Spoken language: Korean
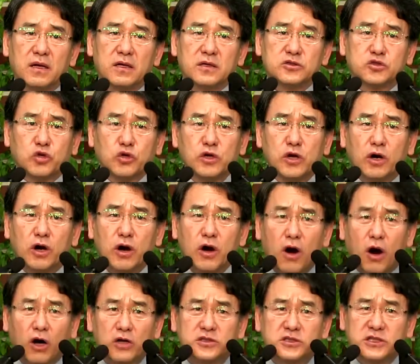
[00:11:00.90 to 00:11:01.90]
주여
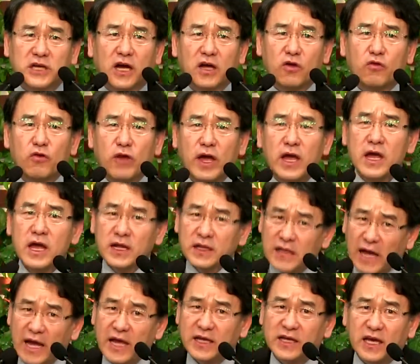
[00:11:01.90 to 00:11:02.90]
어찌하여 왜
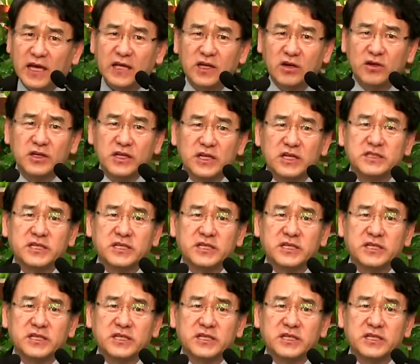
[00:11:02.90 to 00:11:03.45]
나에게 이런 일이